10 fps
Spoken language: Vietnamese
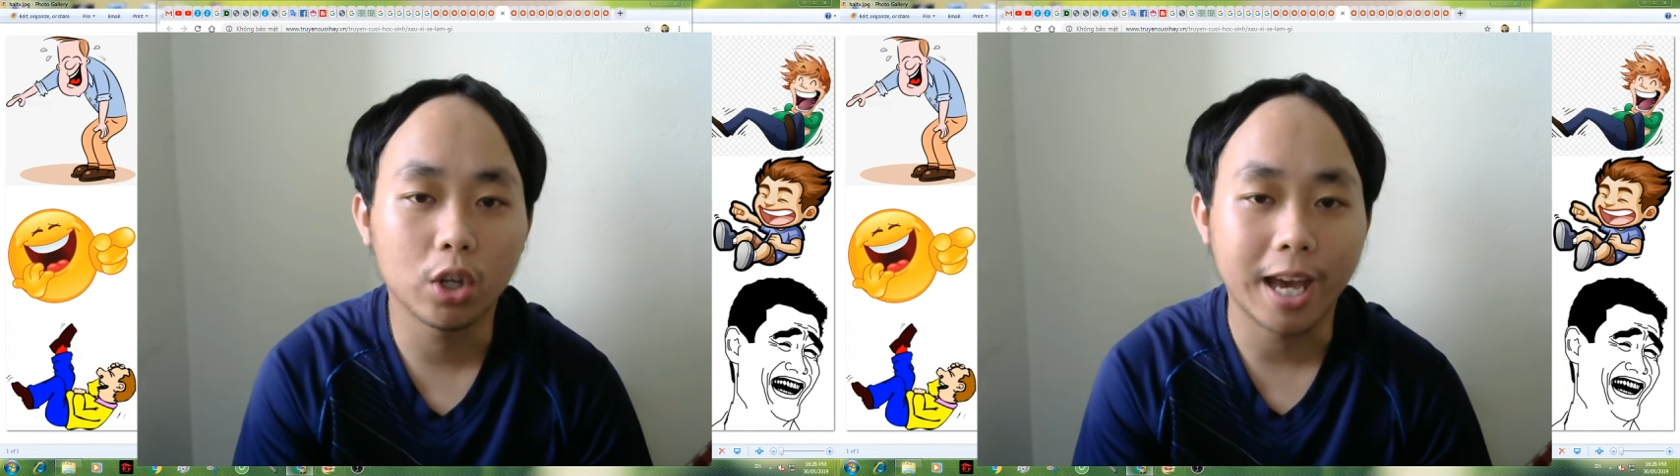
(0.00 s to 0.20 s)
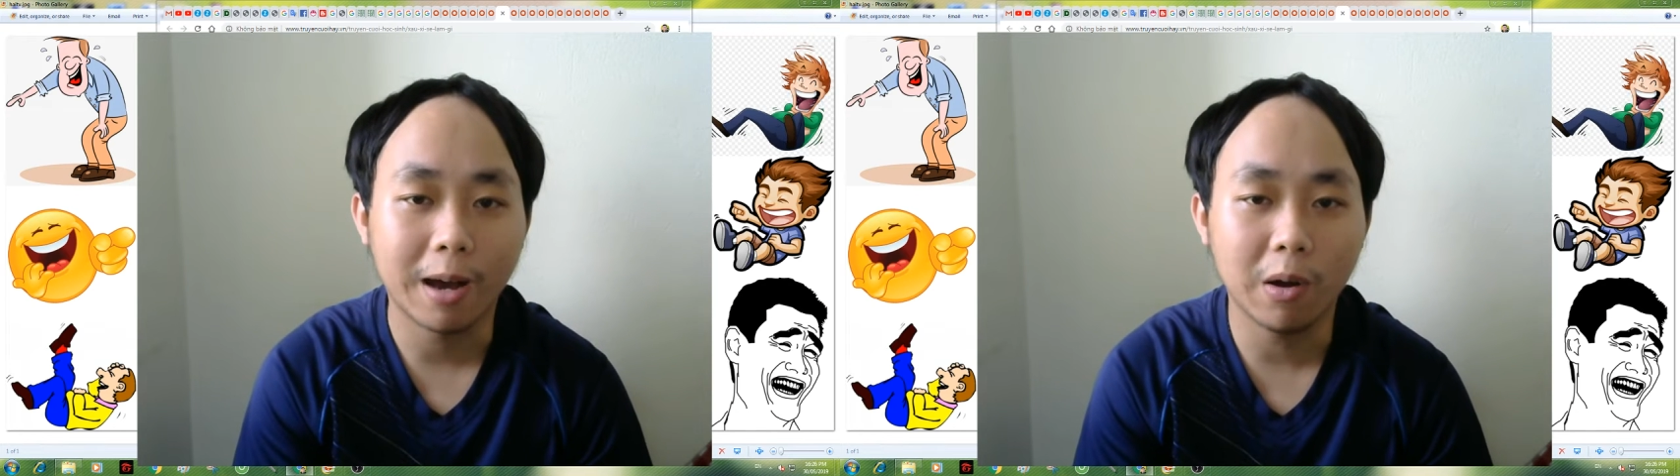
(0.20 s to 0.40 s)

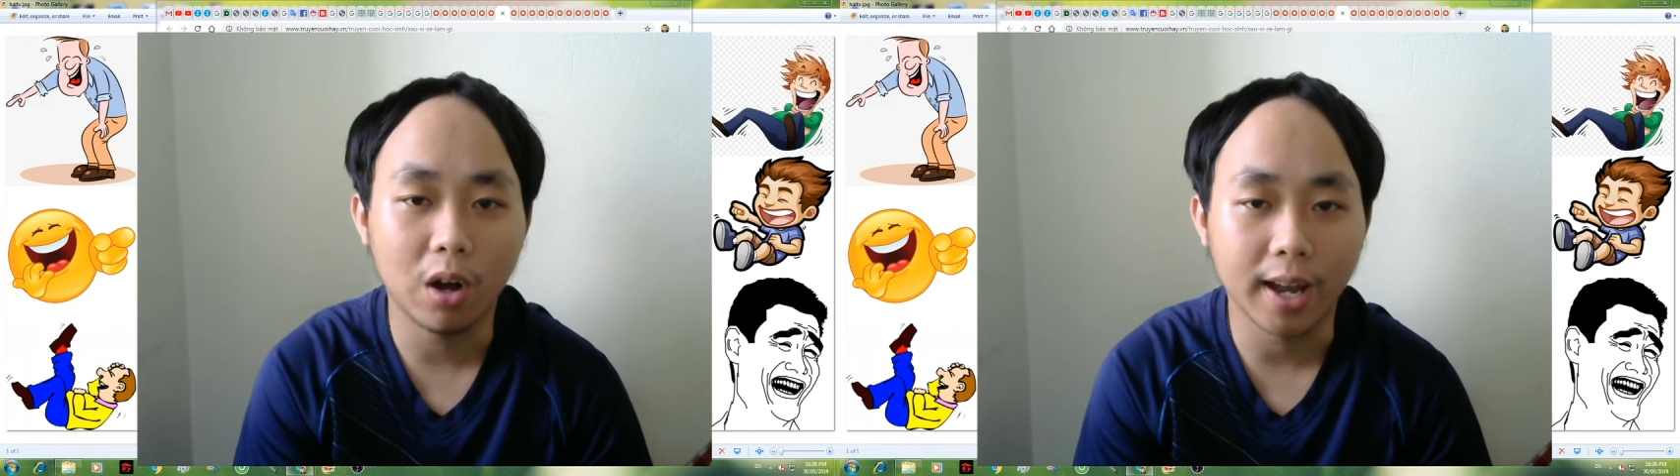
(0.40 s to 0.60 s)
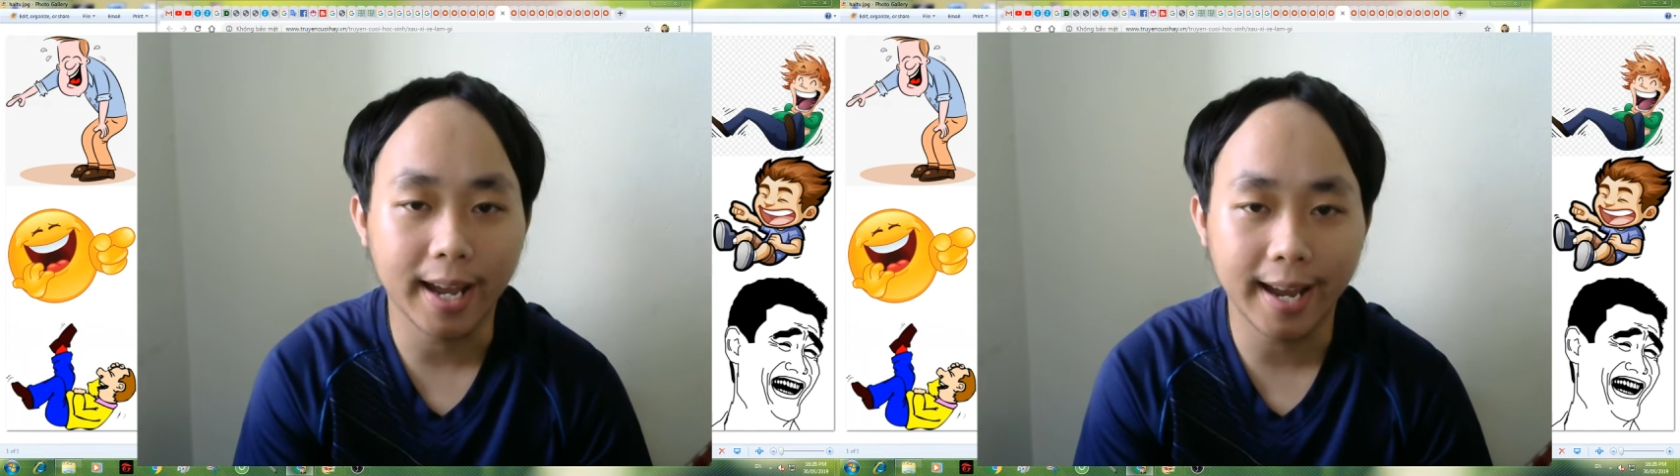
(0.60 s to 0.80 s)
giáo
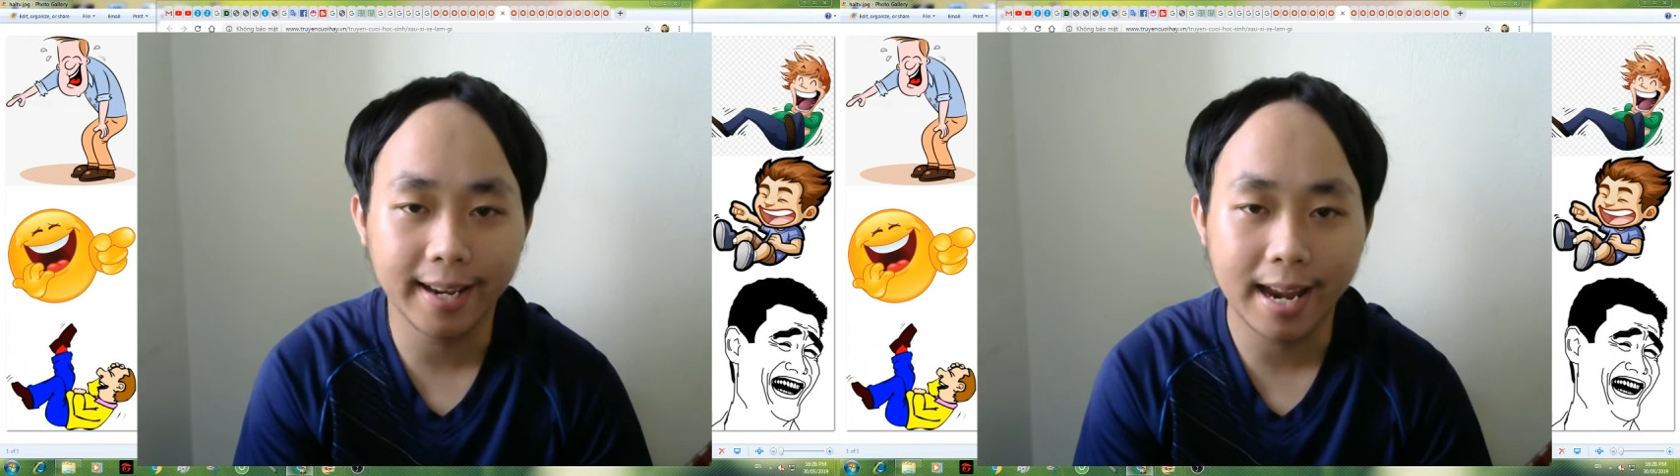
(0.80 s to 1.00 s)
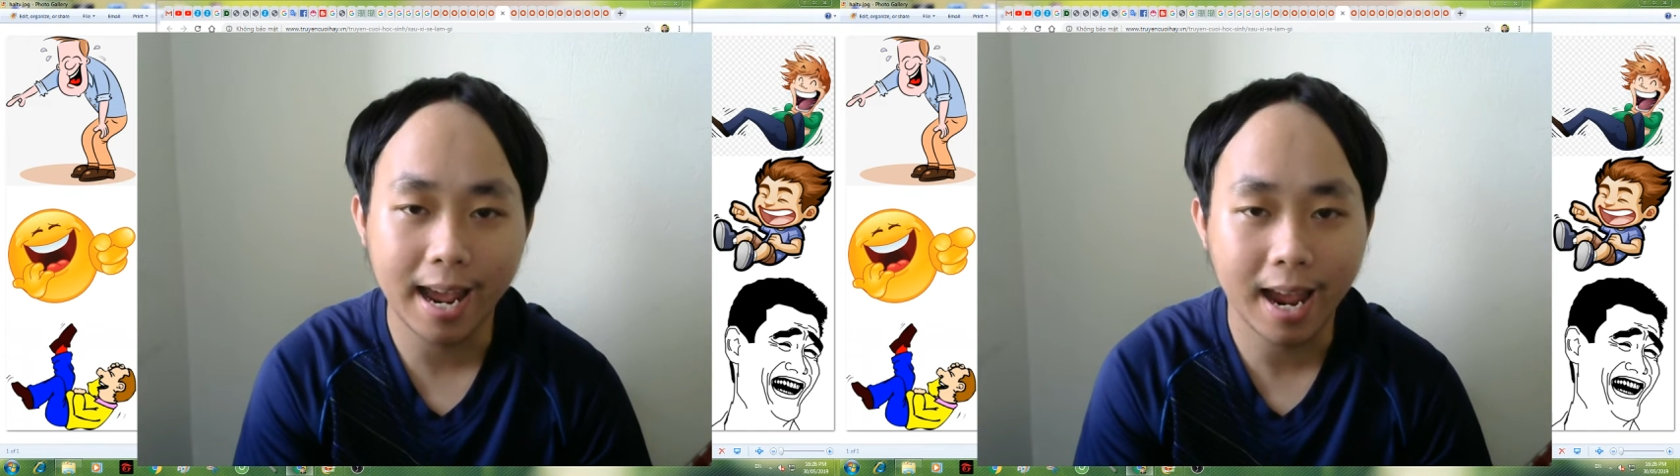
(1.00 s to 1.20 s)
hỏi
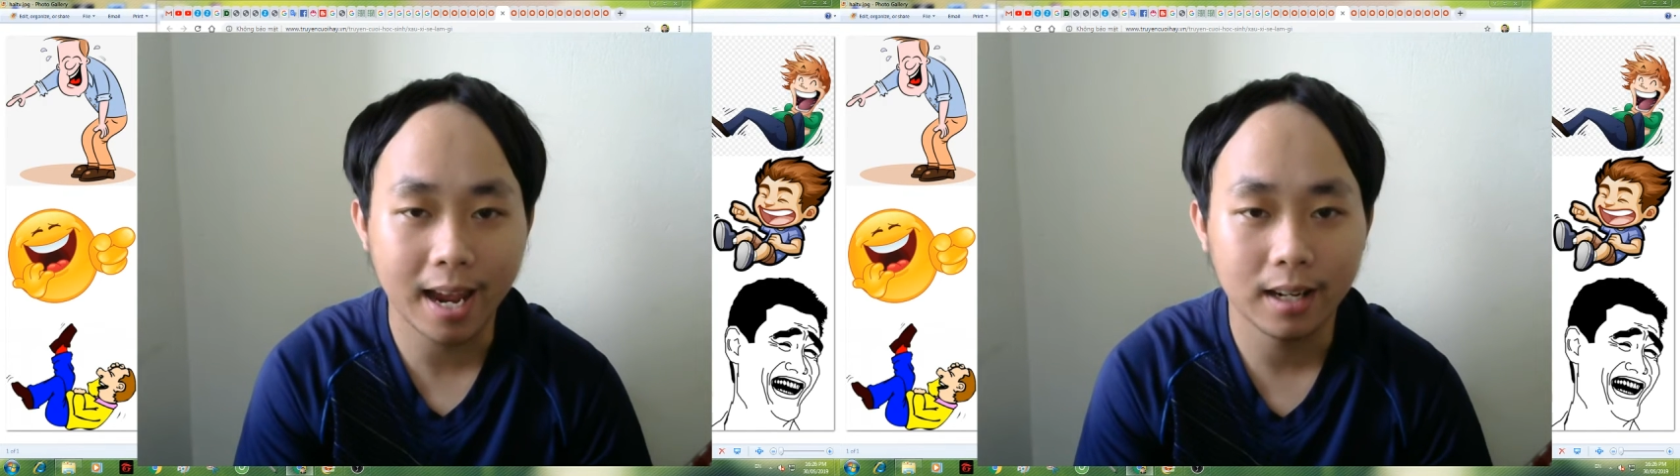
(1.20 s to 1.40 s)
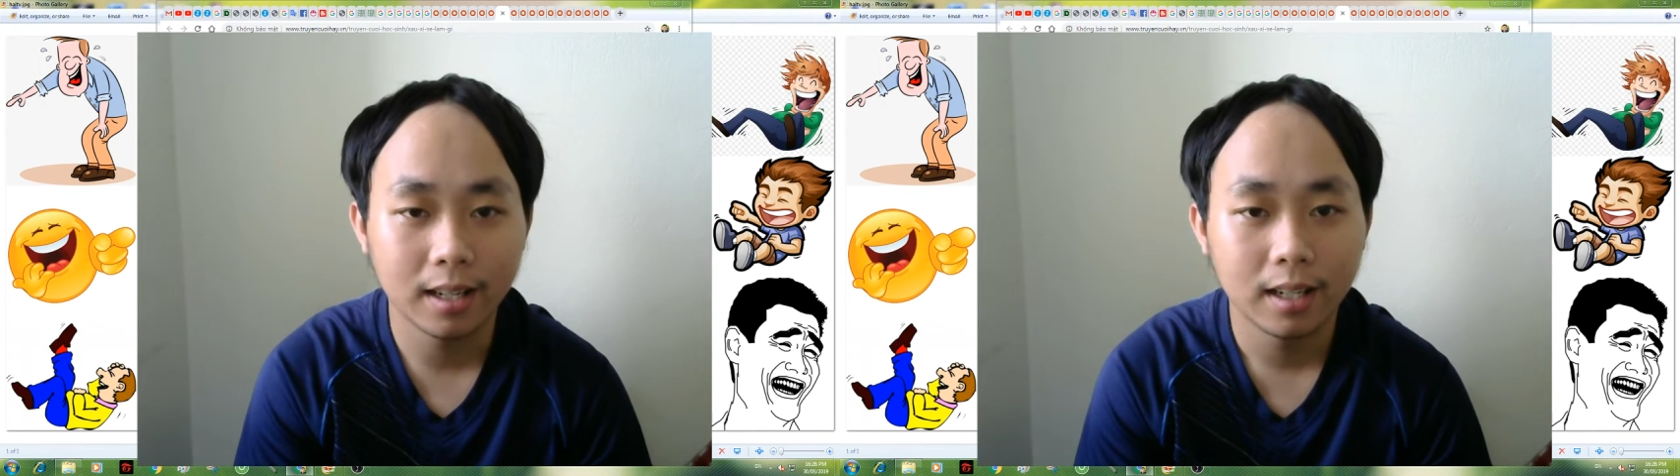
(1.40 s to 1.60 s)

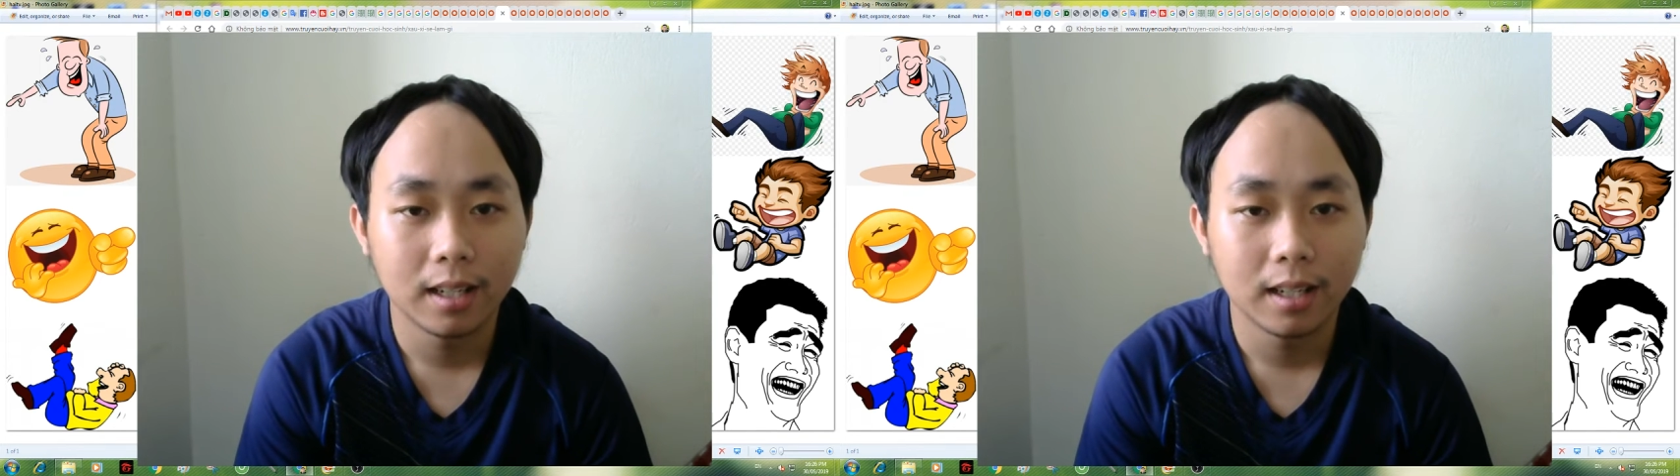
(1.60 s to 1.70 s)
Anna